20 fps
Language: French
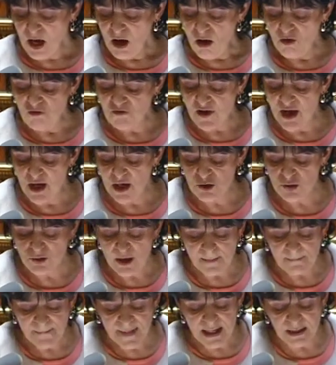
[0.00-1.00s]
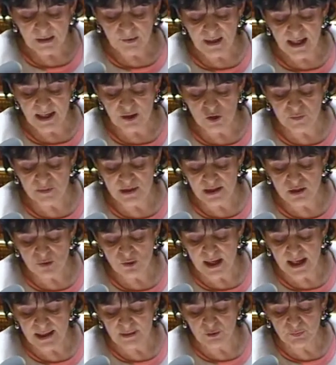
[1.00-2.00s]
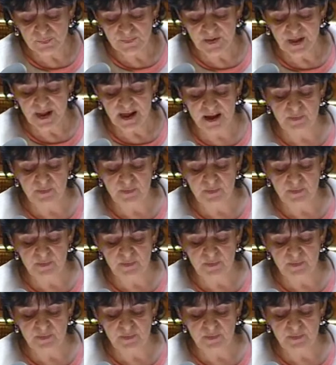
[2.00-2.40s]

Enfin, je rappelle que la commission a adopté,